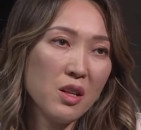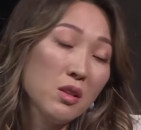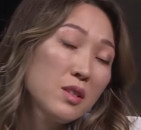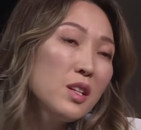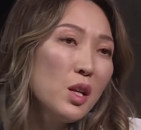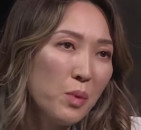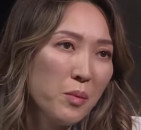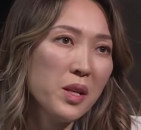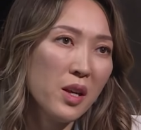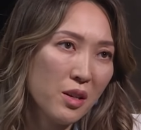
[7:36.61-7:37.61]
они сильно
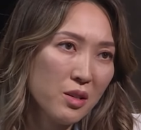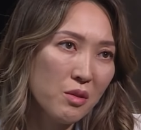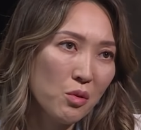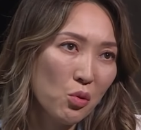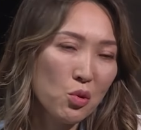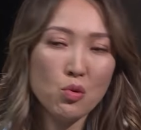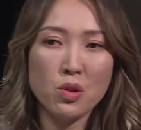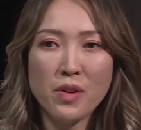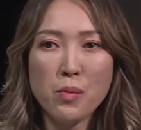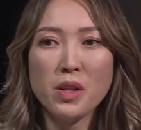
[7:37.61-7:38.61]
поменялись. То есть у
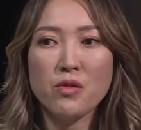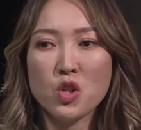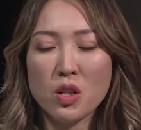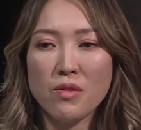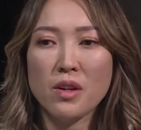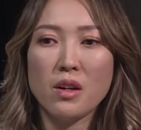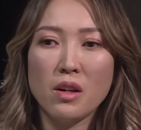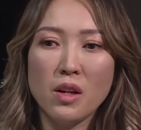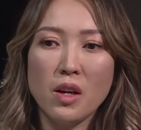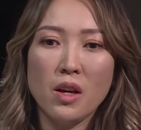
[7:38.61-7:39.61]
современного человека